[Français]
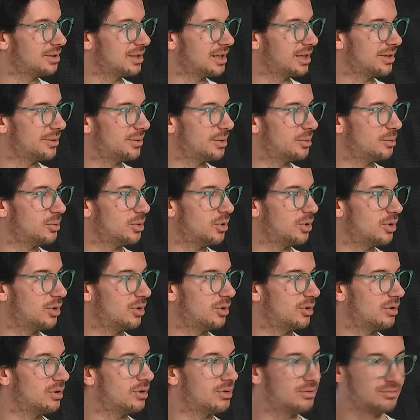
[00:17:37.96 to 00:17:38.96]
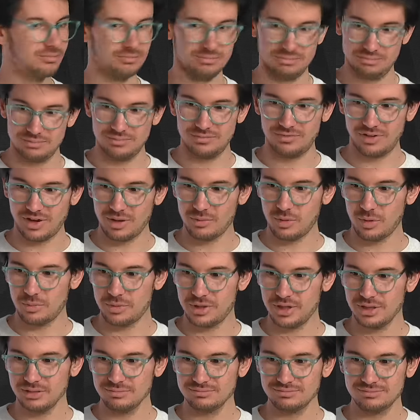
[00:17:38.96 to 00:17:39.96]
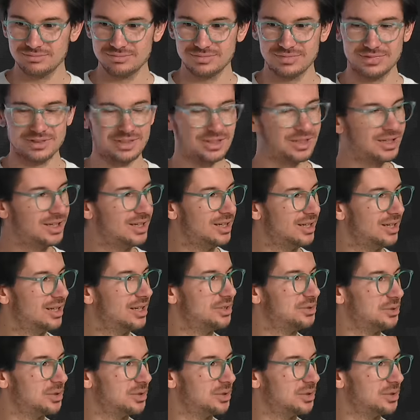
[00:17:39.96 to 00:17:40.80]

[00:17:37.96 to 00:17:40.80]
quand même vraiment bien. Super, l'Arlet